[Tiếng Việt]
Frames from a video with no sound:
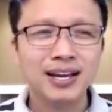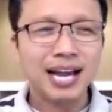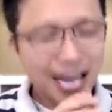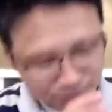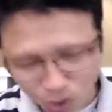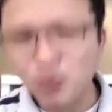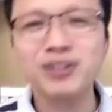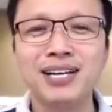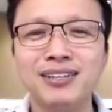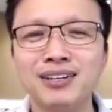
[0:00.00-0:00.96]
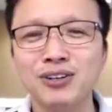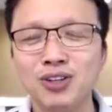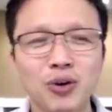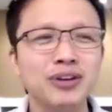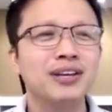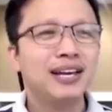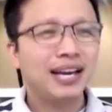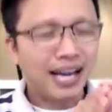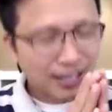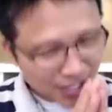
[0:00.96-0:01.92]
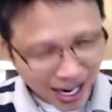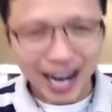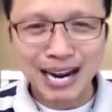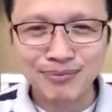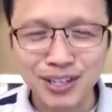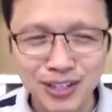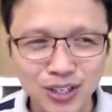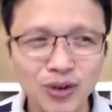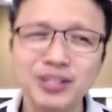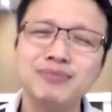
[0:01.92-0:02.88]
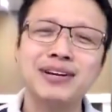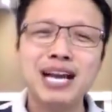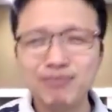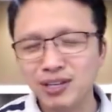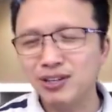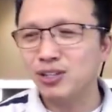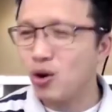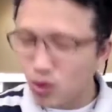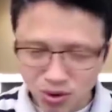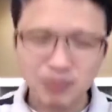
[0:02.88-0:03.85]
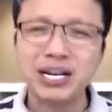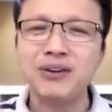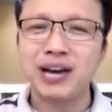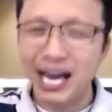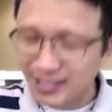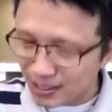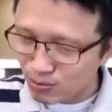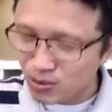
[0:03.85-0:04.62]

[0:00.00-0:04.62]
em cũng có thể từ chối anh sợ em từ chối nhưng mà nếu em từ chối cũng không sao anh chỉ